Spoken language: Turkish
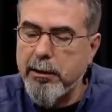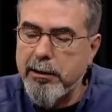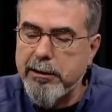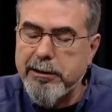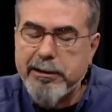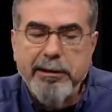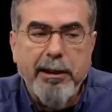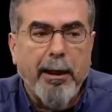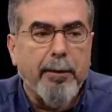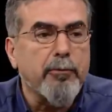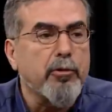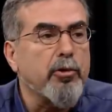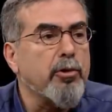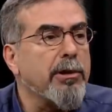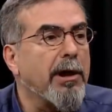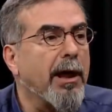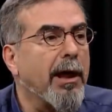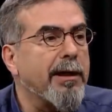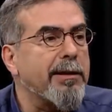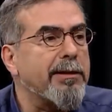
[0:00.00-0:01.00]
İslam
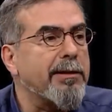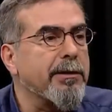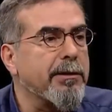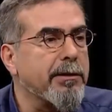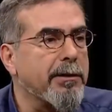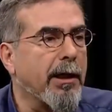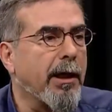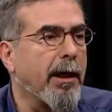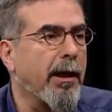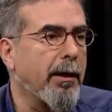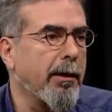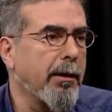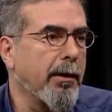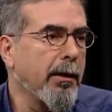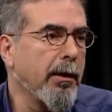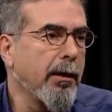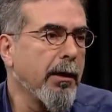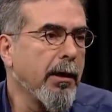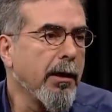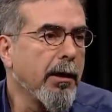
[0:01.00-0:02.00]
dünyasında
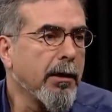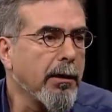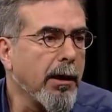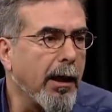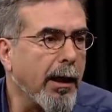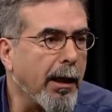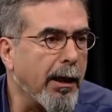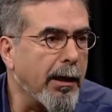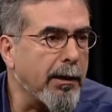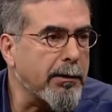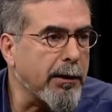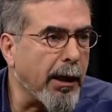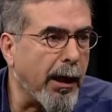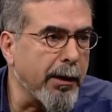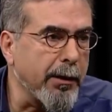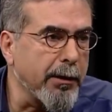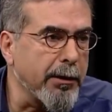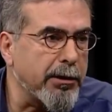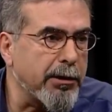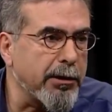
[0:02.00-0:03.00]
e,
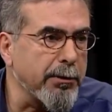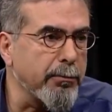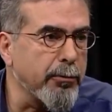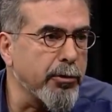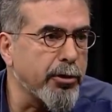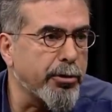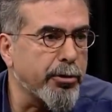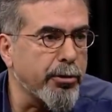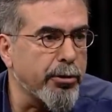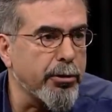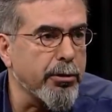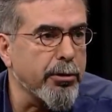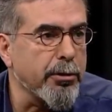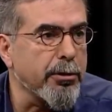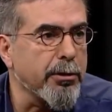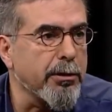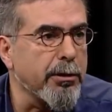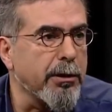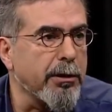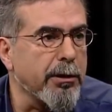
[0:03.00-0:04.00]
Tanrı için bir sürü
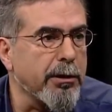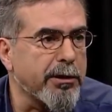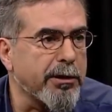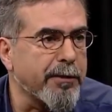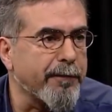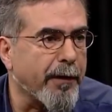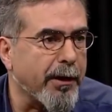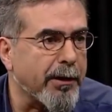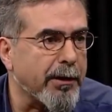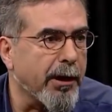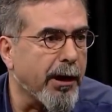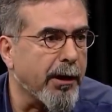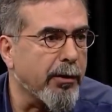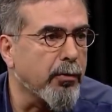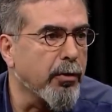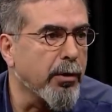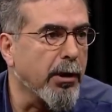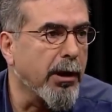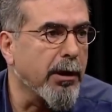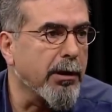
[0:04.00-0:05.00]
e, sıfatlar
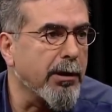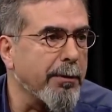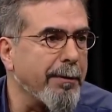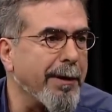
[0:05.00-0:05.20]
kullanılır.